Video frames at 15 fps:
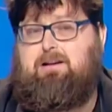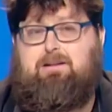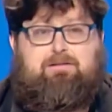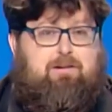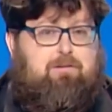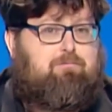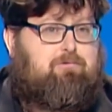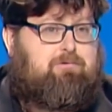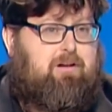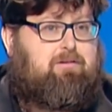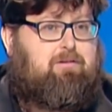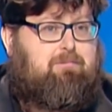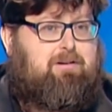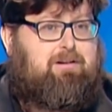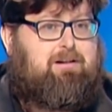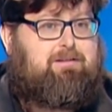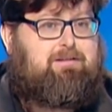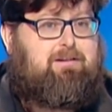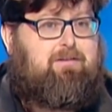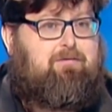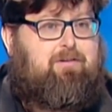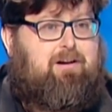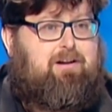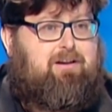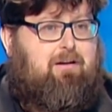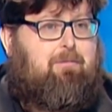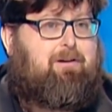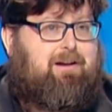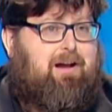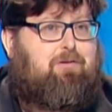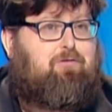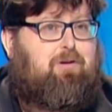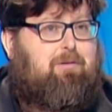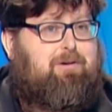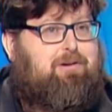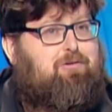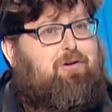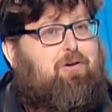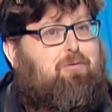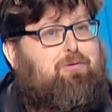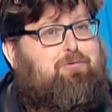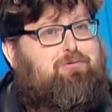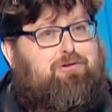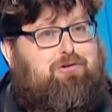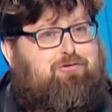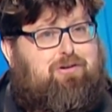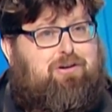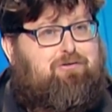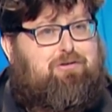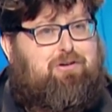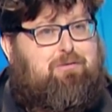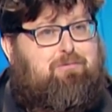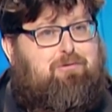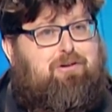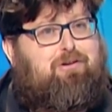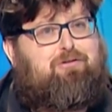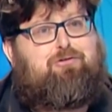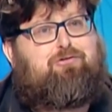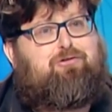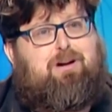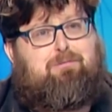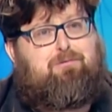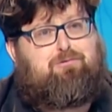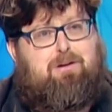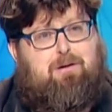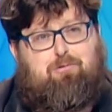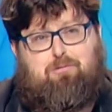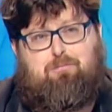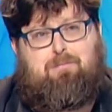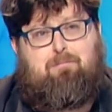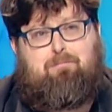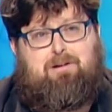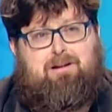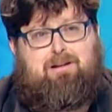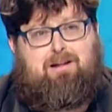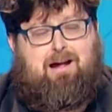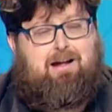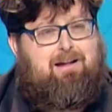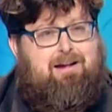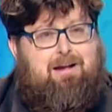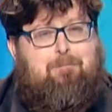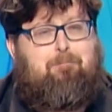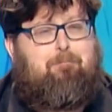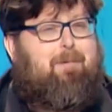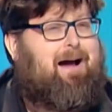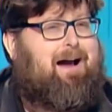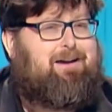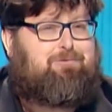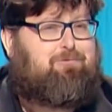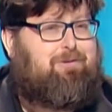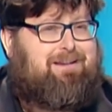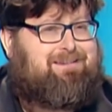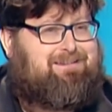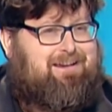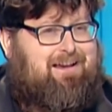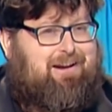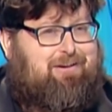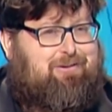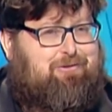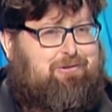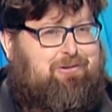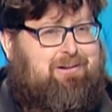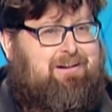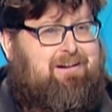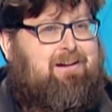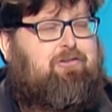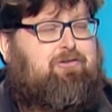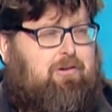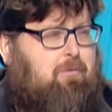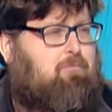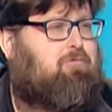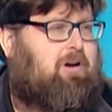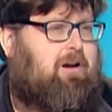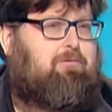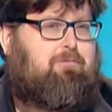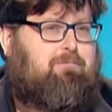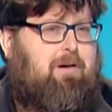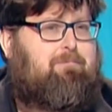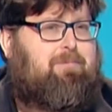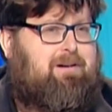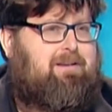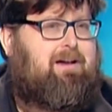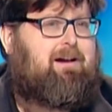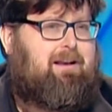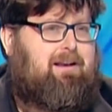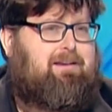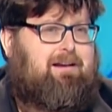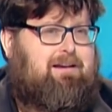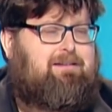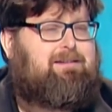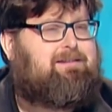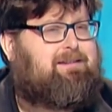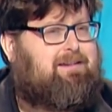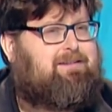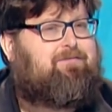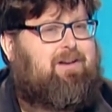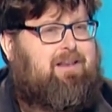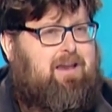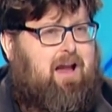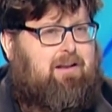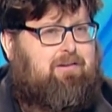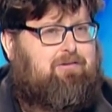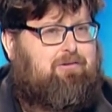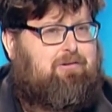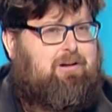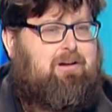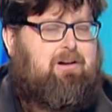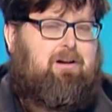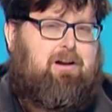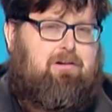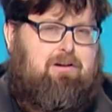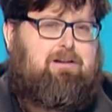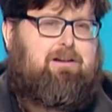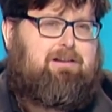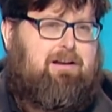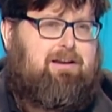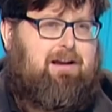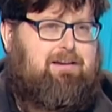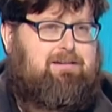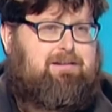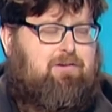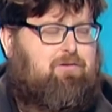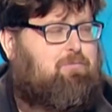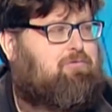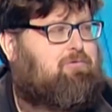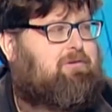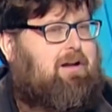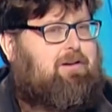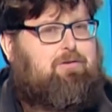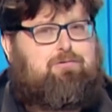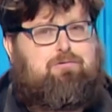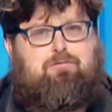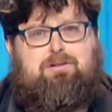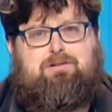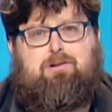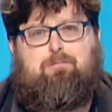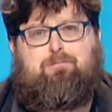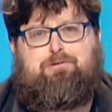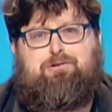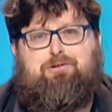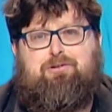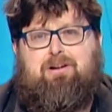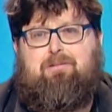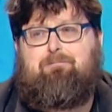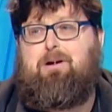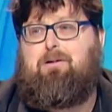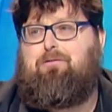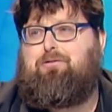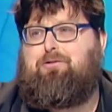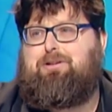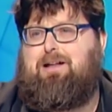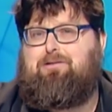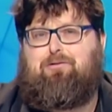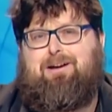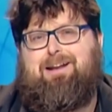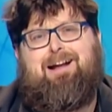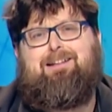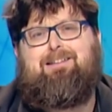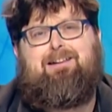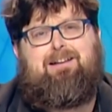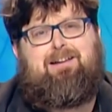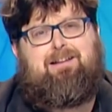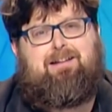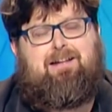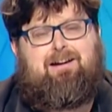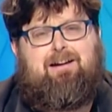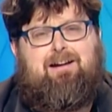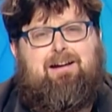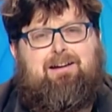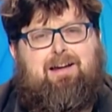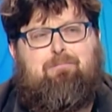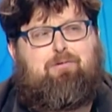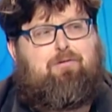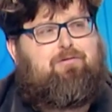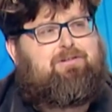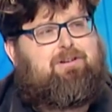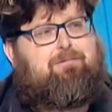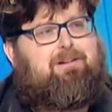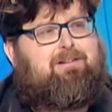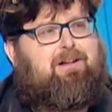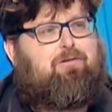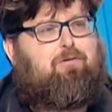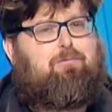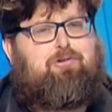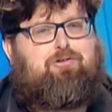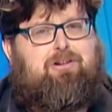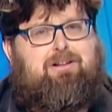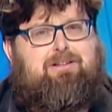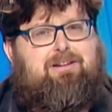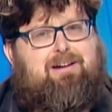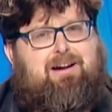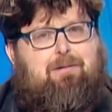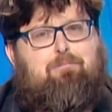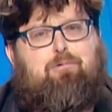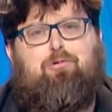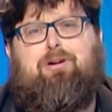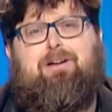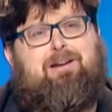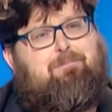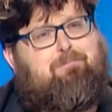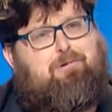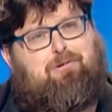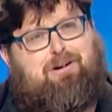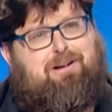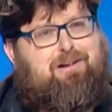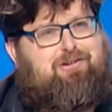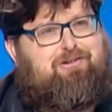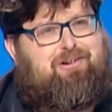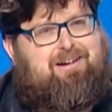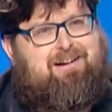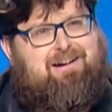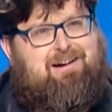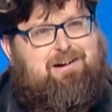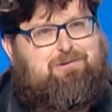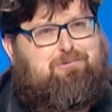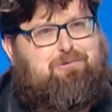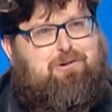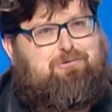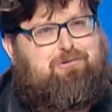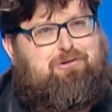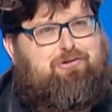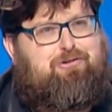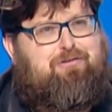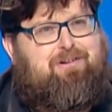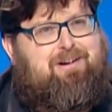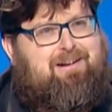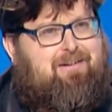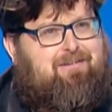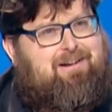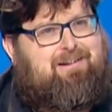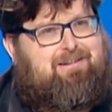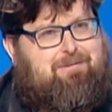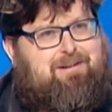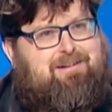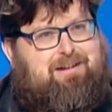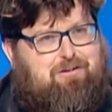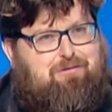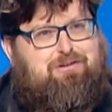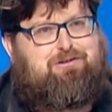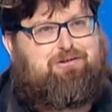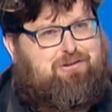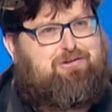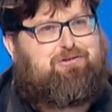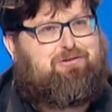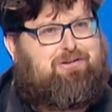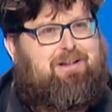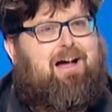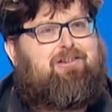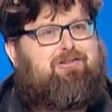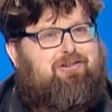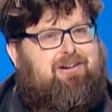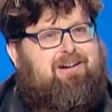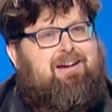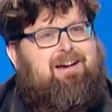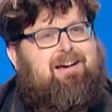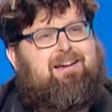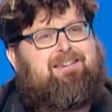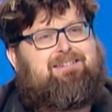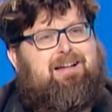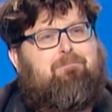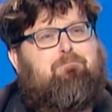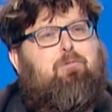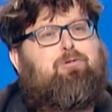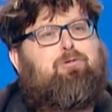gli italiani stiano puntando in maniera significativa perché hanno capito che come tutti i giocatori di poker noi giochiamo sulla probabilità, mai sull'azzardo. C'è una buona probabilità che l'Italia si stia svegliando e ora gli italiani stanno puntando su questa opzione. Abbiamo notato grandi leader che improvvisamente hanno cominciato a dire che abrogherebbero la legge sulle unioni civili. Evidentemente hanno visto nei sondaggi che sta